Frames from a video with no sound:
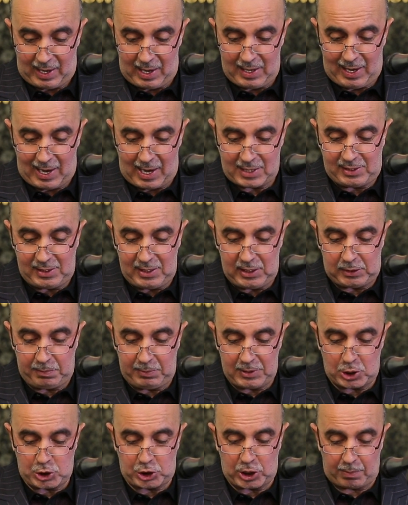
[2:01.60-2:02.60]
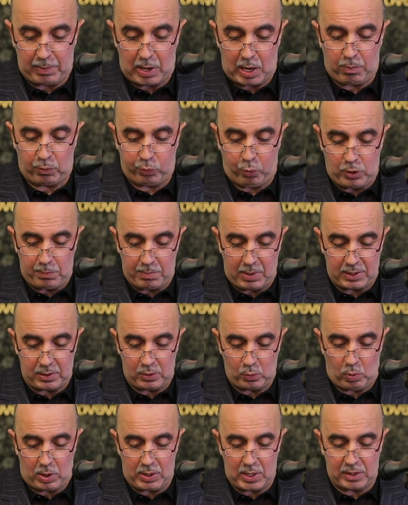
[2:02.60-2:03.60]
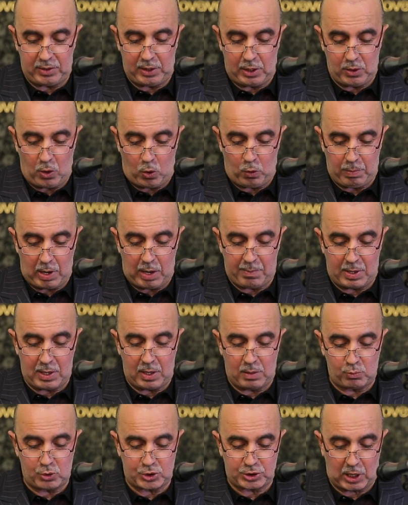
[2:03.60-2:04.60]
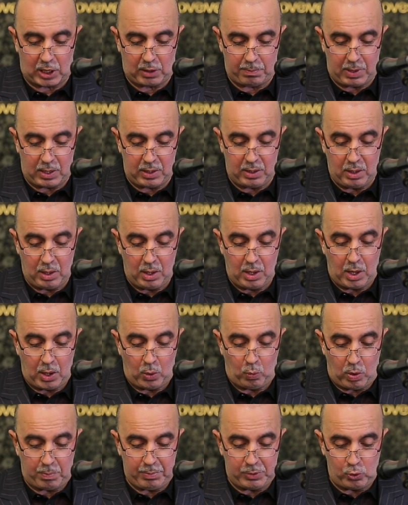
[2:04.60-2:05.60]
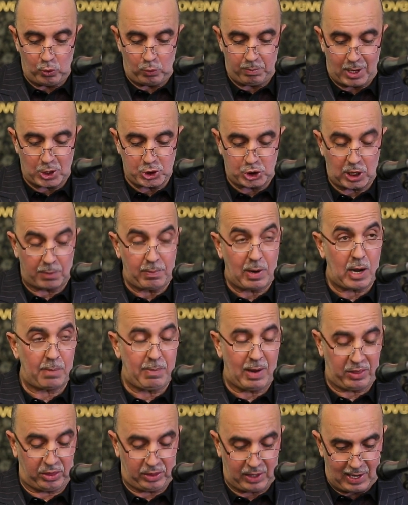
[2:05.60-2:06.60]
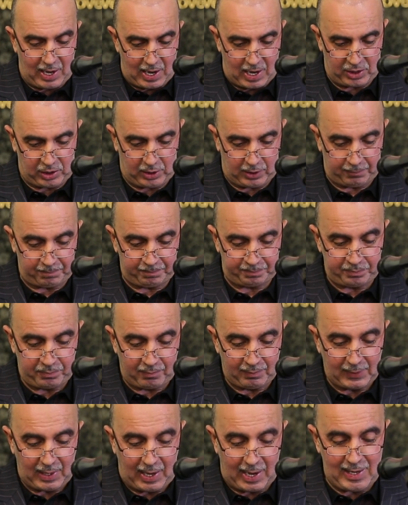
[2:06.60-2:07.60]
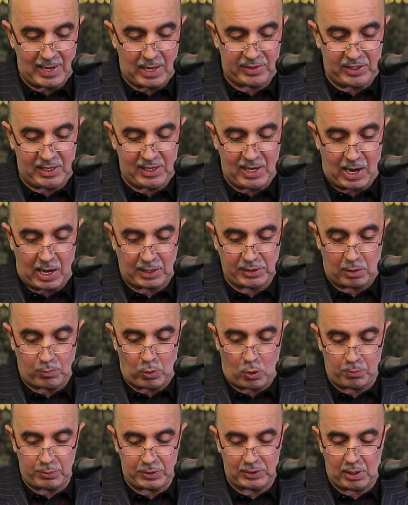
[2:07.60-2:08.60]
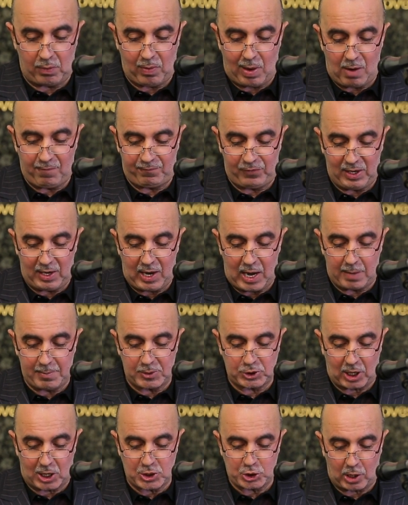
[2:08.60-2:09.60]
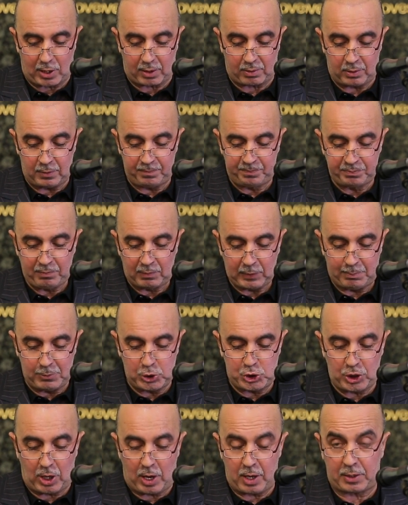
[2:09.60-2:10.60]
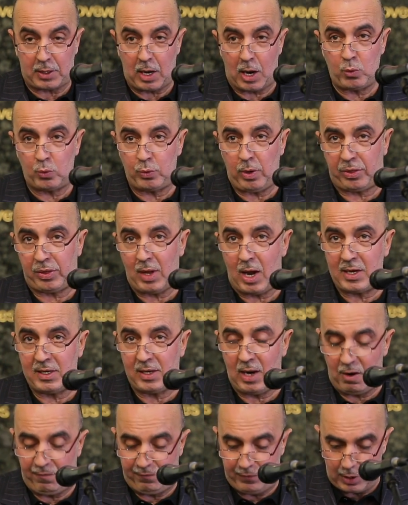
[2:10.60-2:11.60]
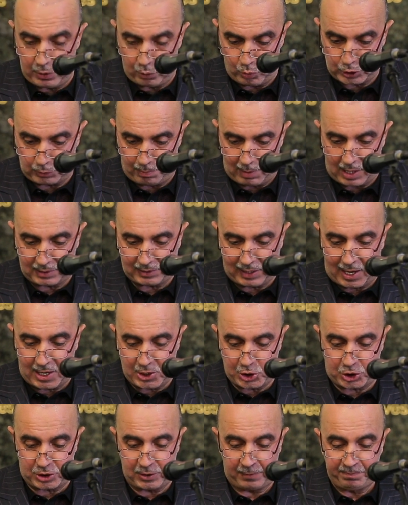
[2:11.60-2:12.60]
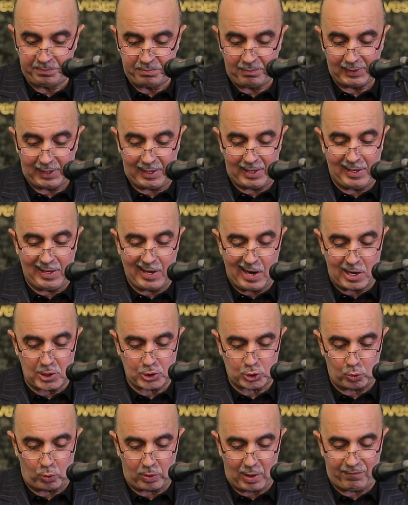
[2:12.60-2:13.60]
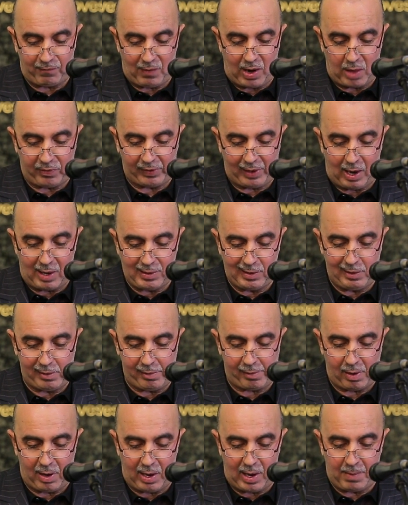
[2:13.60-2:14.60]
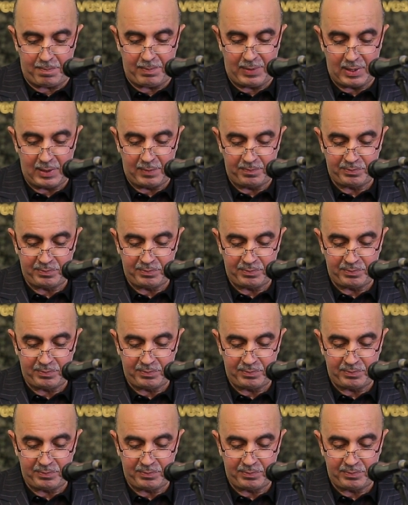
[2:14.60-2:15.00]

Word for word: العديد من الشباب ظلما والذين هم أمل المستقبل ومنهم الشباب الثلاثة الذين عدمهم النظام في الخامس عشر من شهر كانون الثاني 2017 إلا صورة فاضحة للإرهاب